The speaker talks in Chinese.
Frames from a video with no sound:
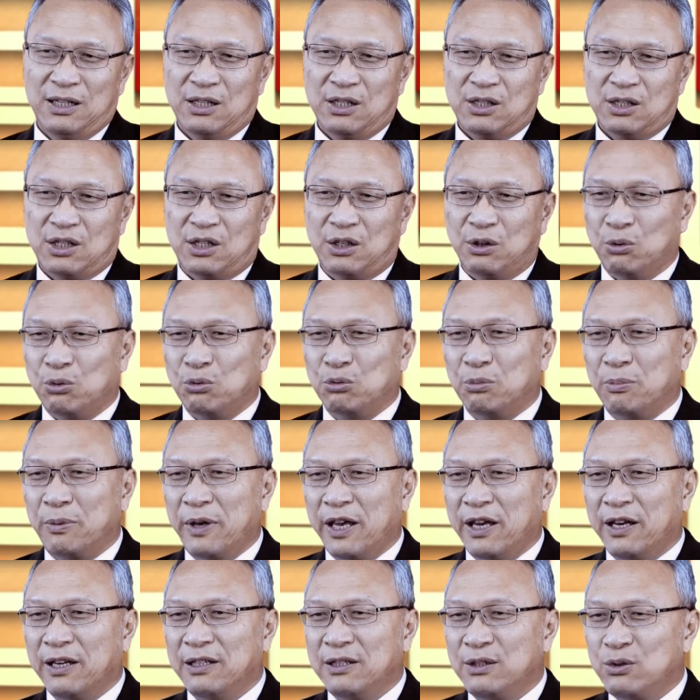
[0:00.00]
吃虎
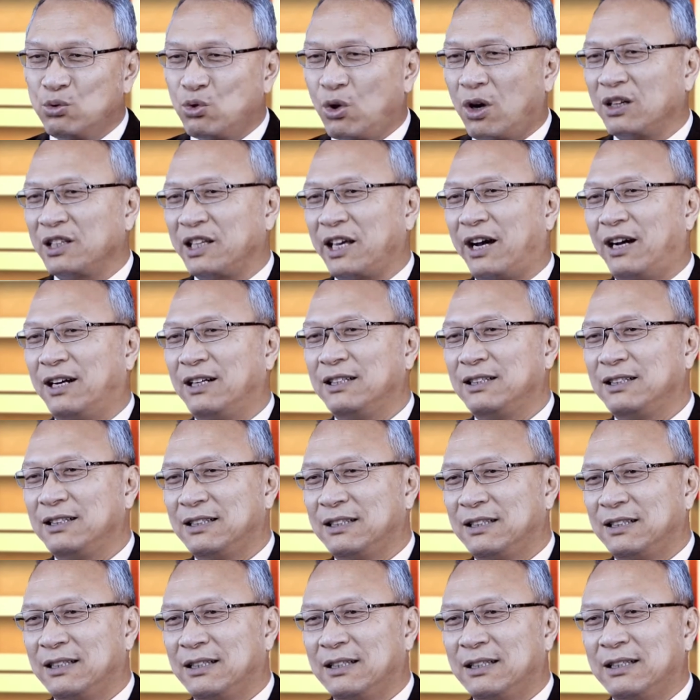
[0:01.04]
鞭壮阳，
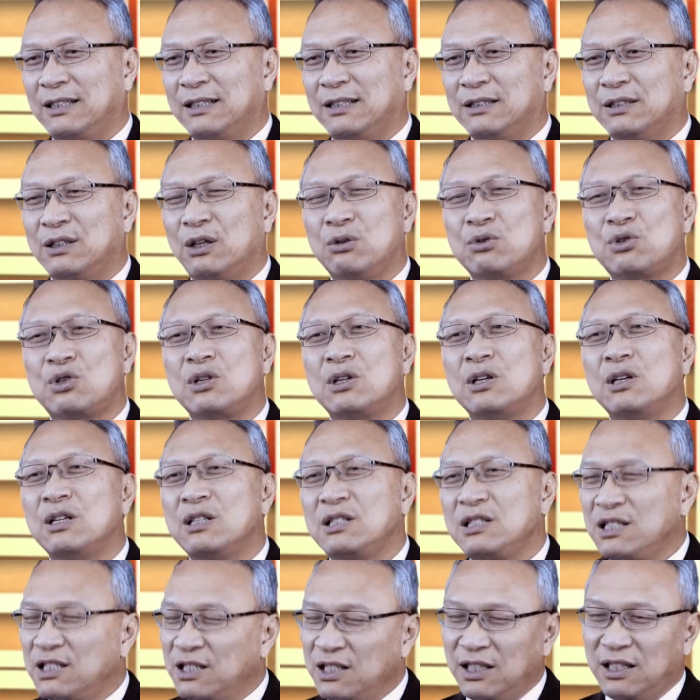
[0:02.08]
都是
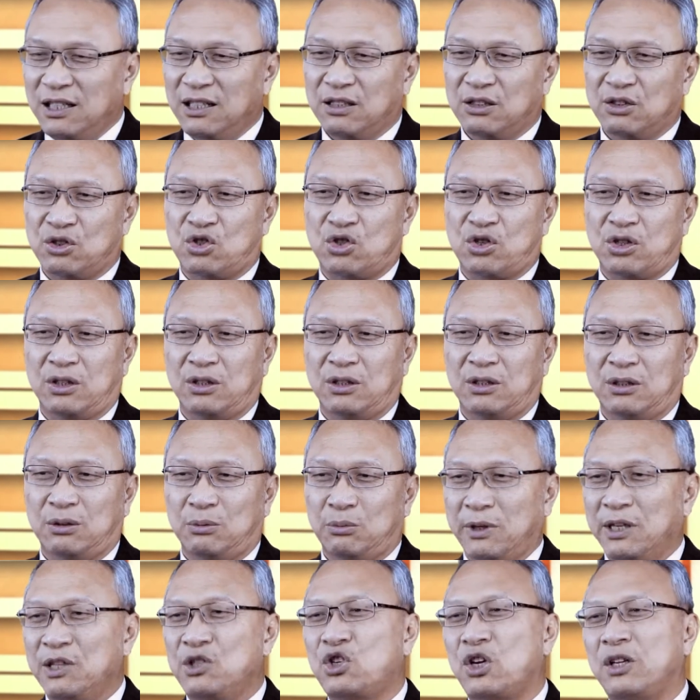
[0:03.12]
信者
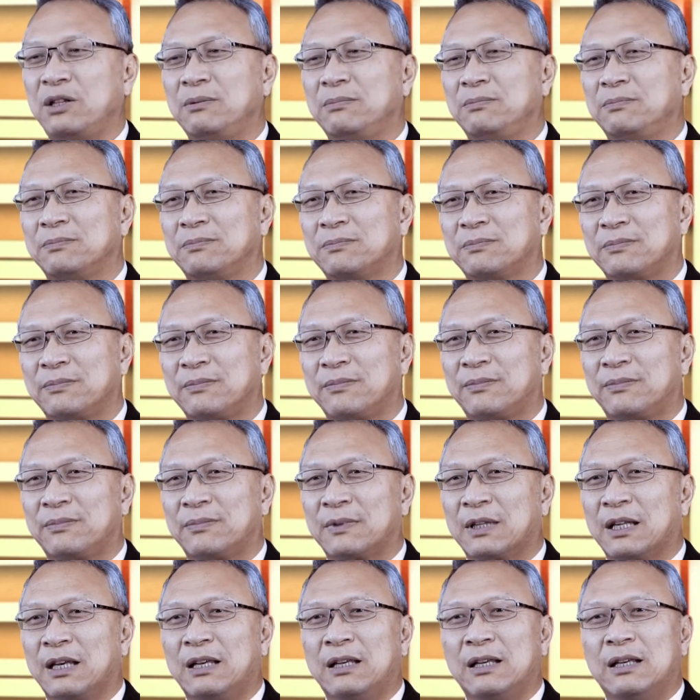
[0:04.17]
为真。
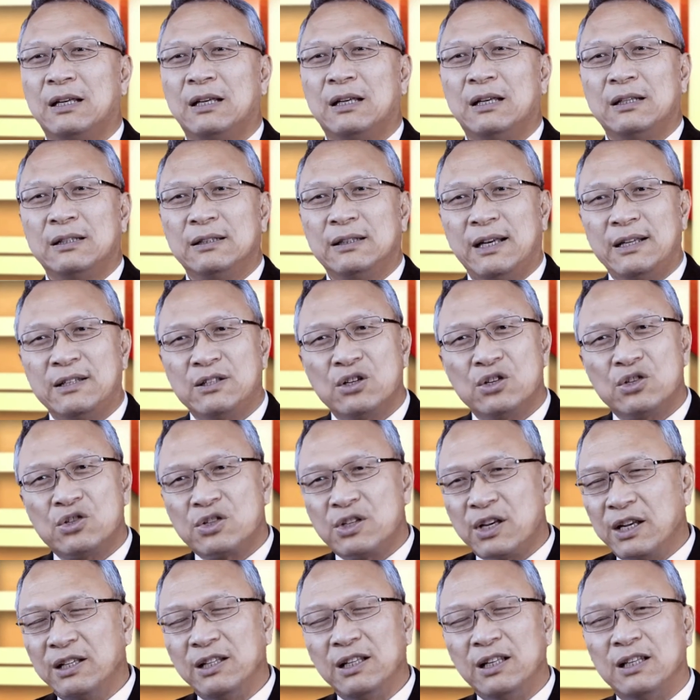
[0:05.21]
但是
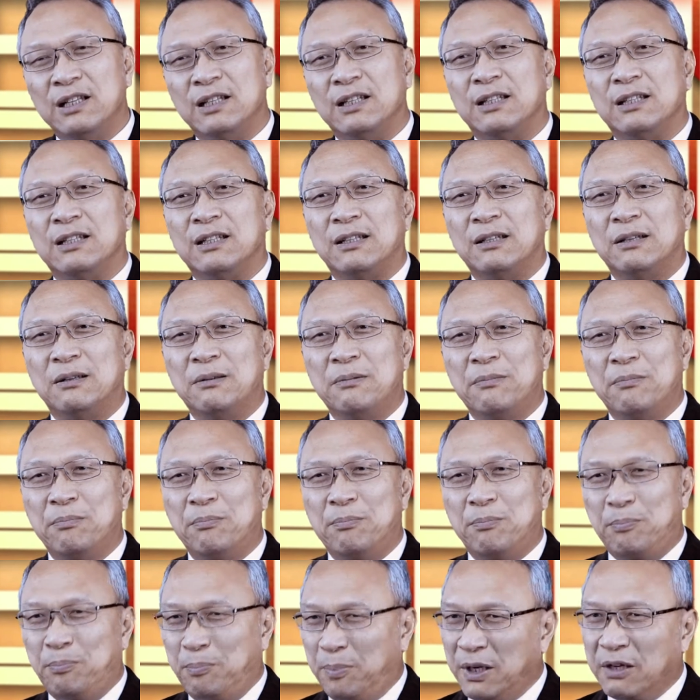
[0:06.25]
真理，
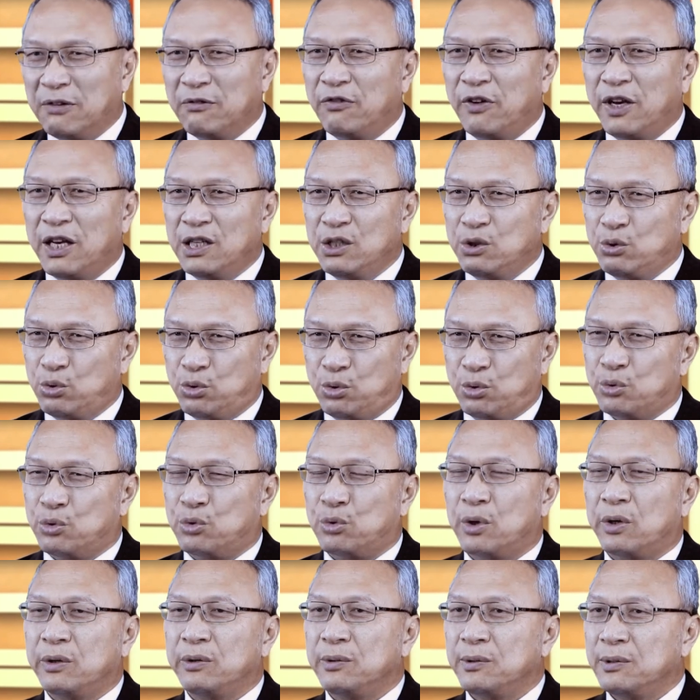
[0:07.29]
并非取
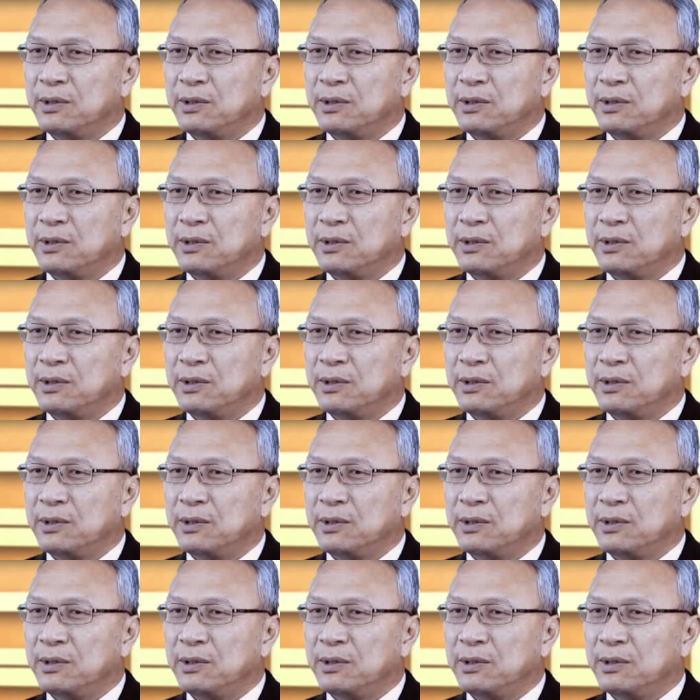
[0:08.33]
决于